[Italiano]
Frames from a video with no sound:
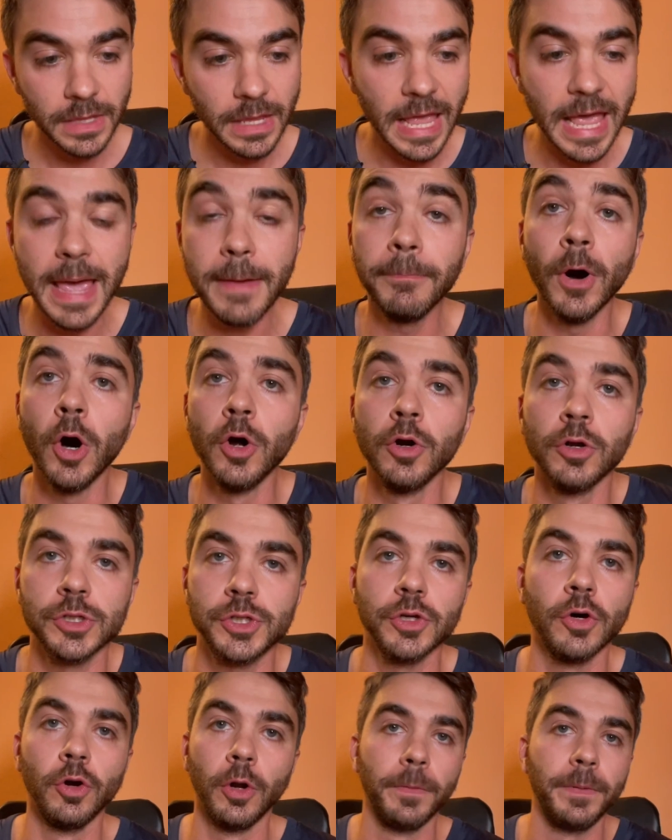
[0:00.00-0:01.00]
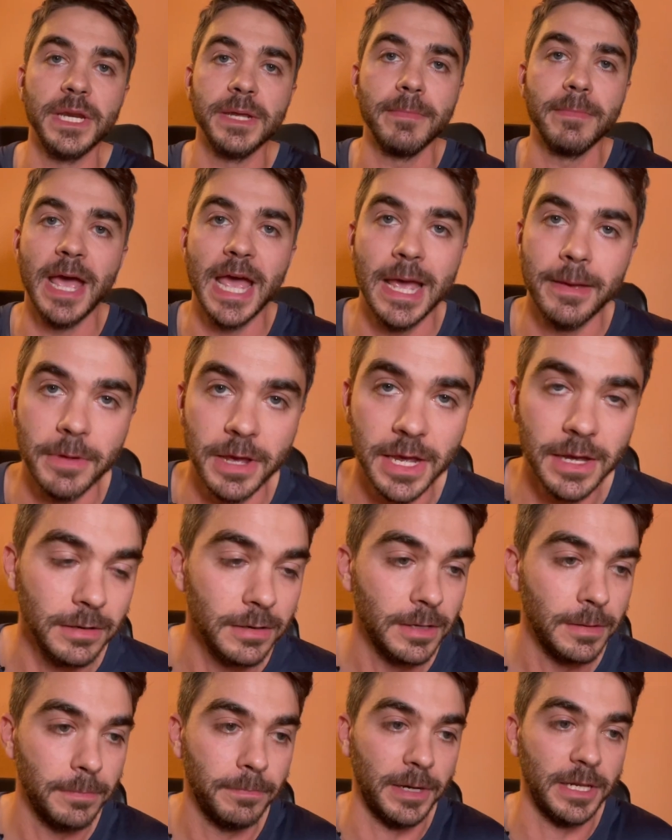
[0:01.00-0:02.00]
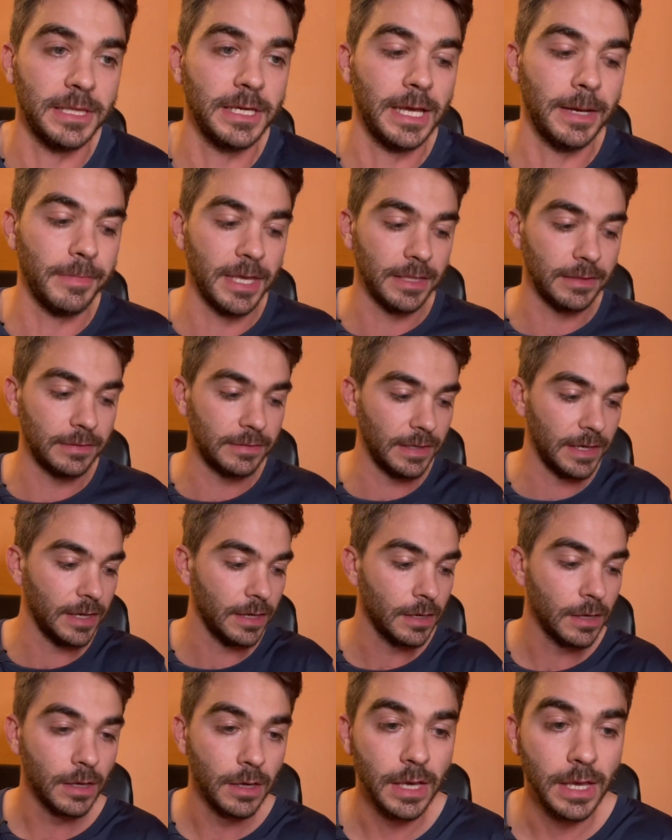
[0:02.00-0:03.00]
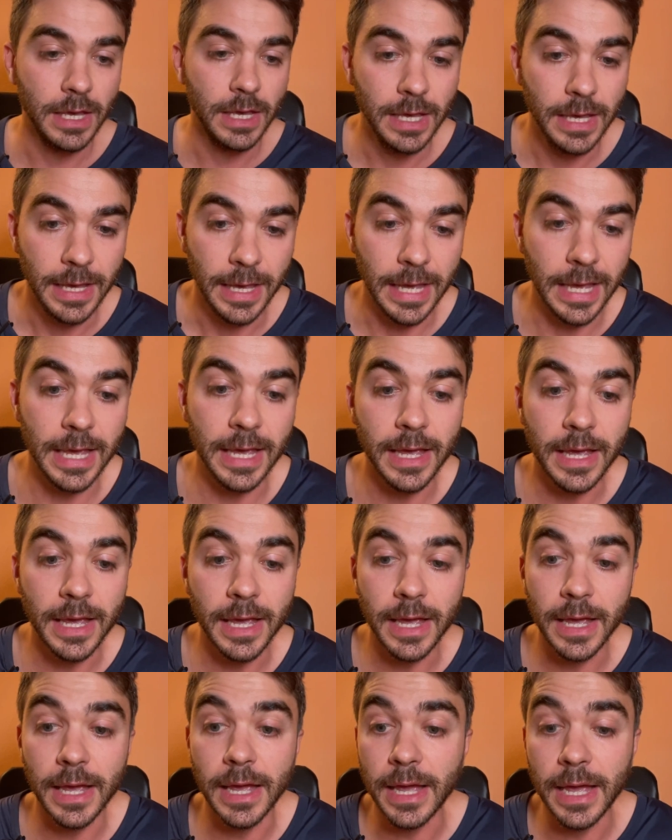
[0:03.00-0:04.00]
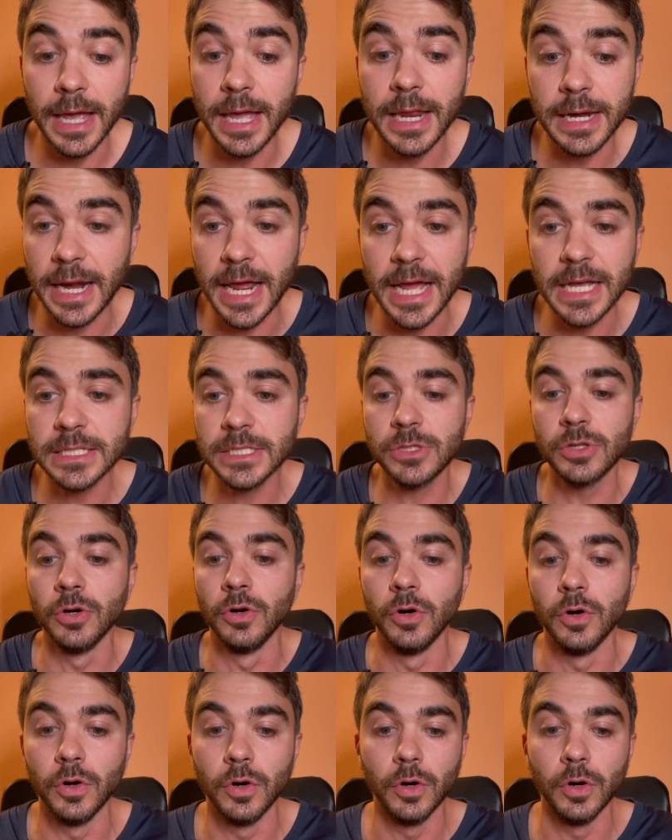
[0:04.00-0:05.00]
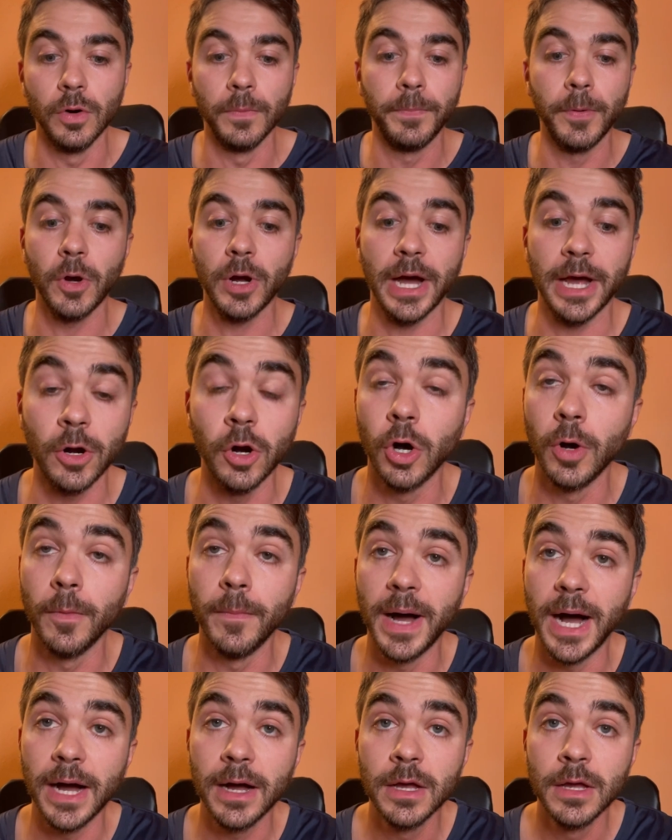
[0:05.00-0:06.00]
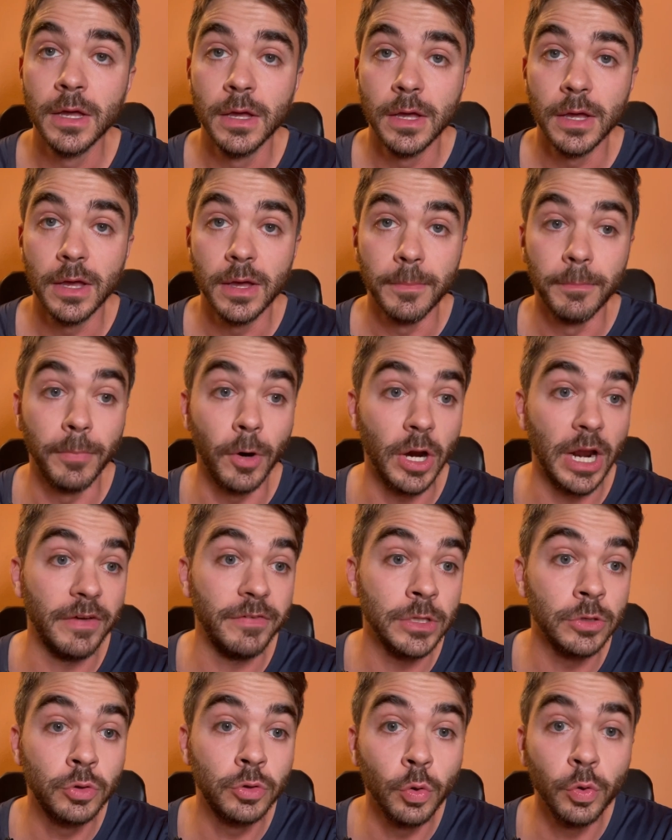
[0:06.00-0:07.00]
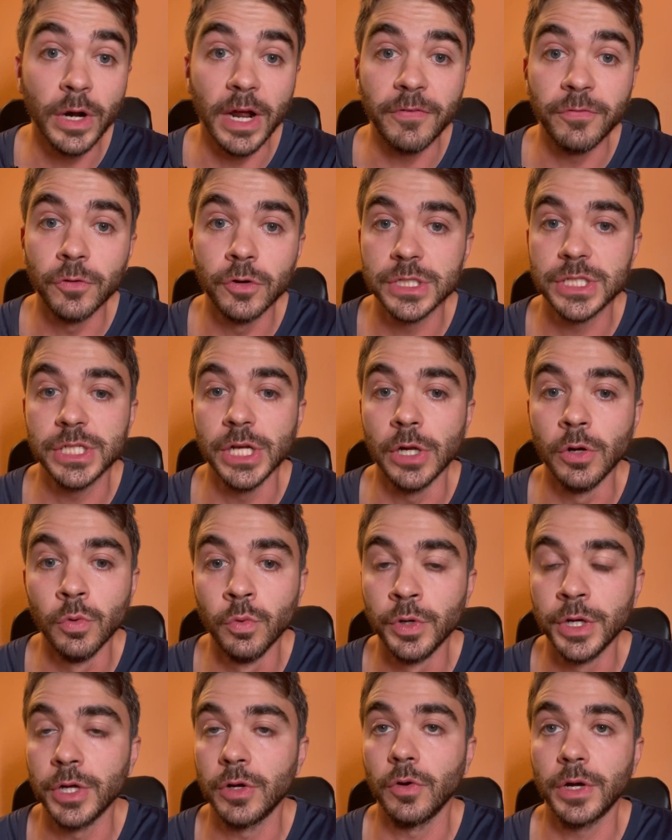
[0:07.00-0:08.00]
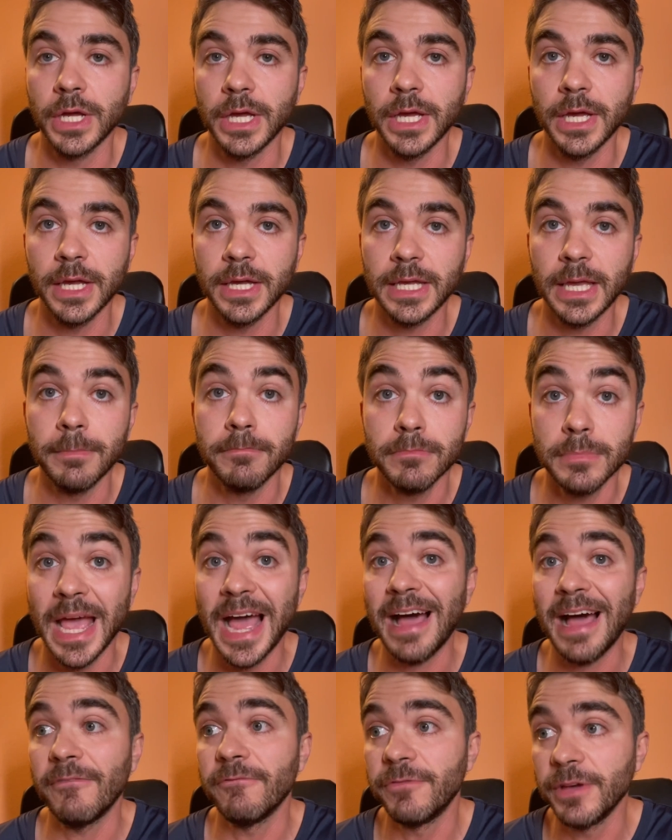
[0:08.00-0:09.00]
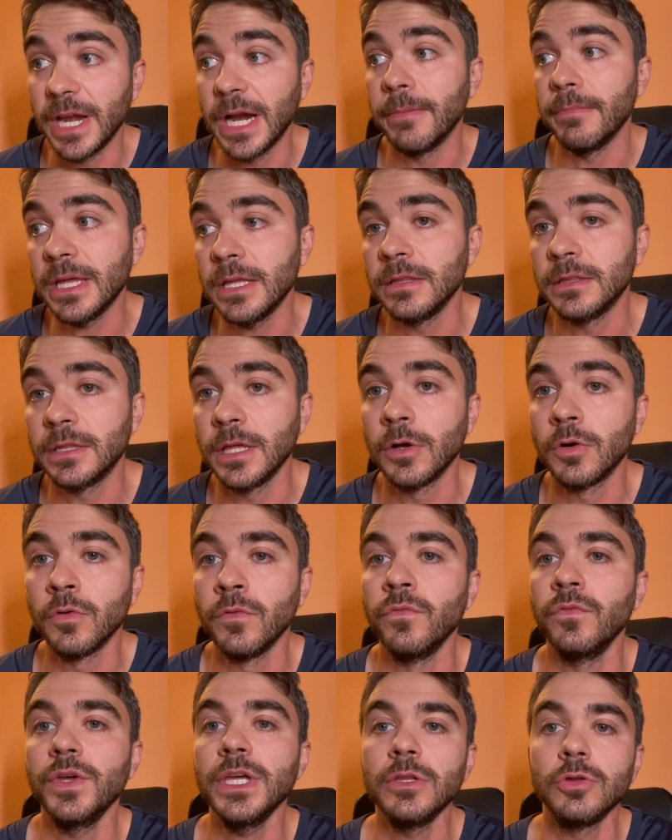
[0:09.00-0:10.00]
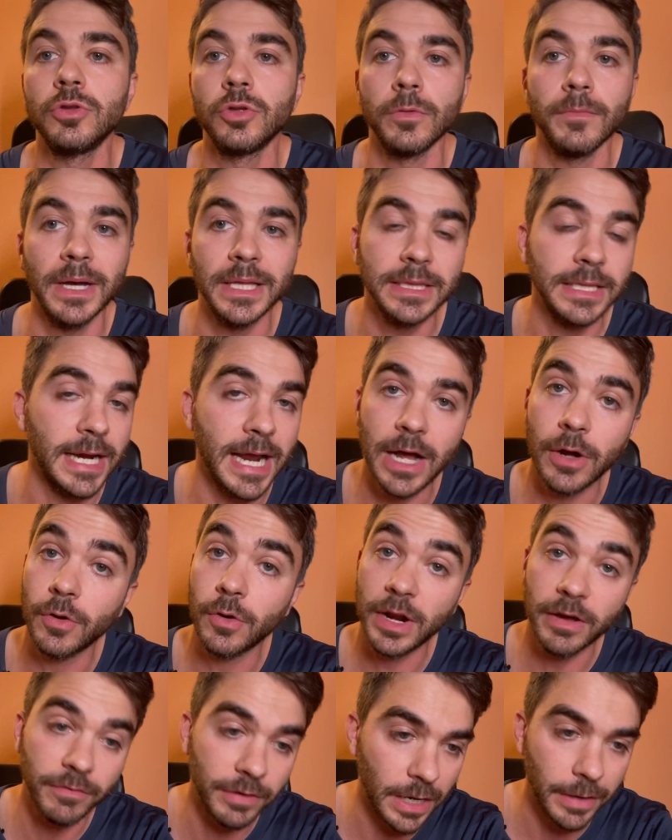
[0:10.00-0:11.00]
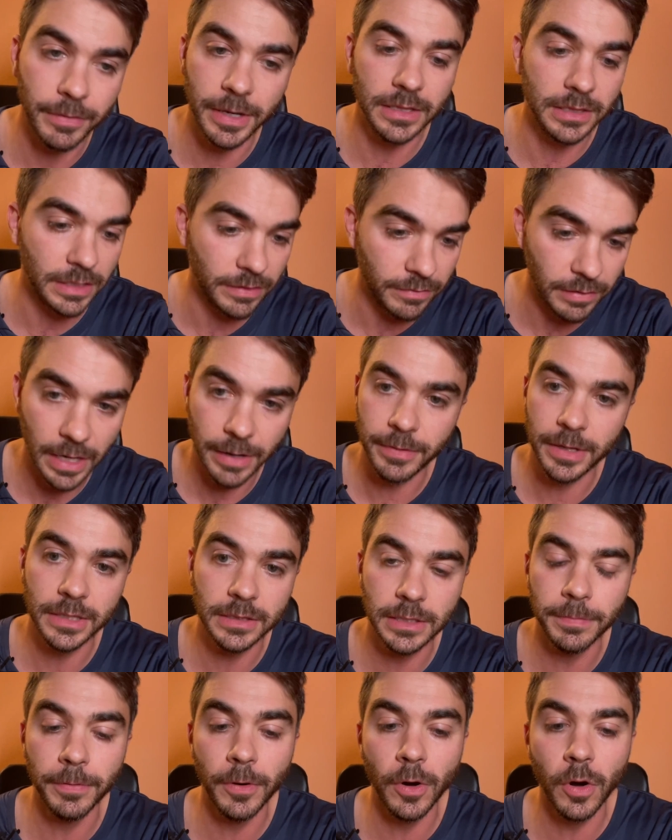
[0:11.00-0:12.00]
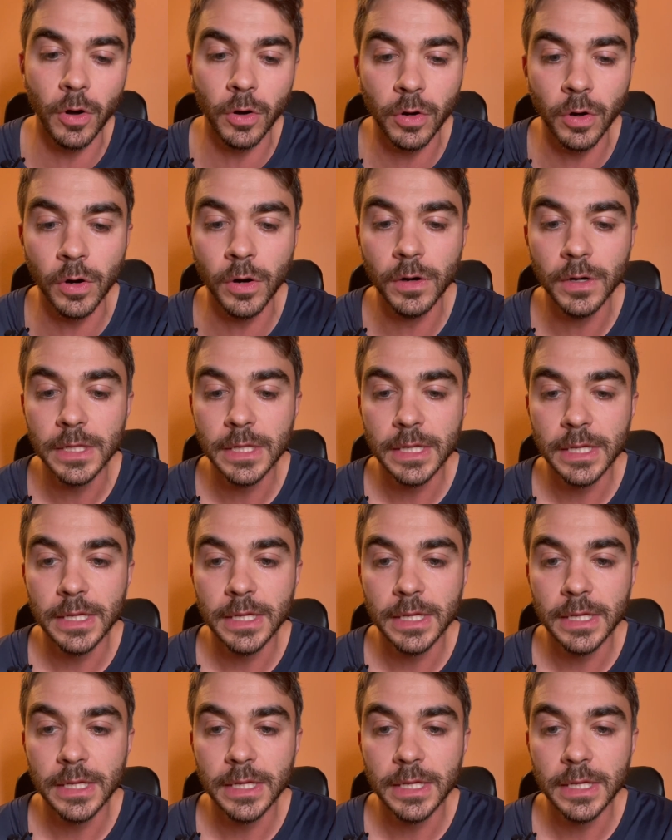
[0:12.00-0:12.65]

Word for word: è buono solo per i meme, praticamente. E, e il resto, poca roba. Bonaventura forse è l'unico che, che mi ha veramente convinto, Mandragora veramente, veramente poco.